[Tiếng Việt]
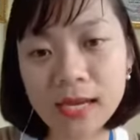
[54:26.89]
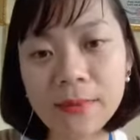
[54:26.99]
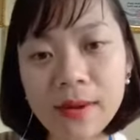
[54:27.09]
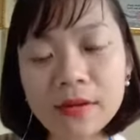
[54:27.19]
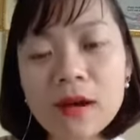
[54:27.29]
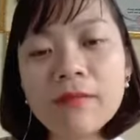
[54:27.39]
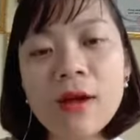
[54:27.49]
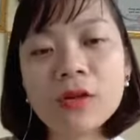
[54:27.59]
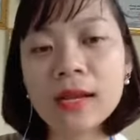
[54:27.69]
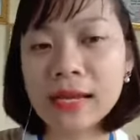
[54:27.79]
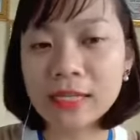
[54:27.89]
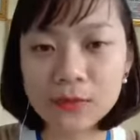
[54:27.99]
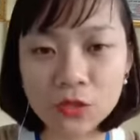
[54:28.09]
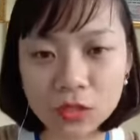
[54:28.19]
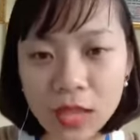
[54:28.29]
để bạn đưa vào thành
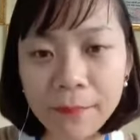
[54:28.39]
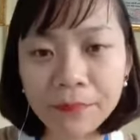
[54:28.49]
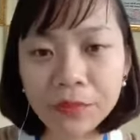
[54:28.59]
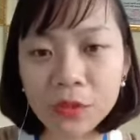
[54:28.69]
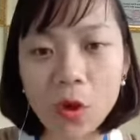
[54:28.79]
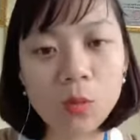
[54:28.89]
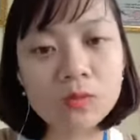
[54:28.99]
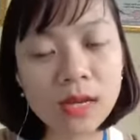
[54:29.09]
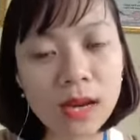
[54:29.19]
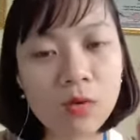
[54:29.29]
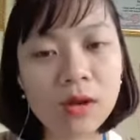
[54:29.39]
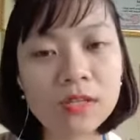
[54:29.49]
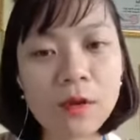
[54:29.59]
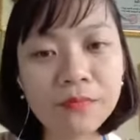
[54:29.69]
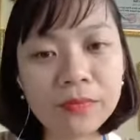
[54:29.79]
livestream trực tiếp, nó cũng rất là quan trọng.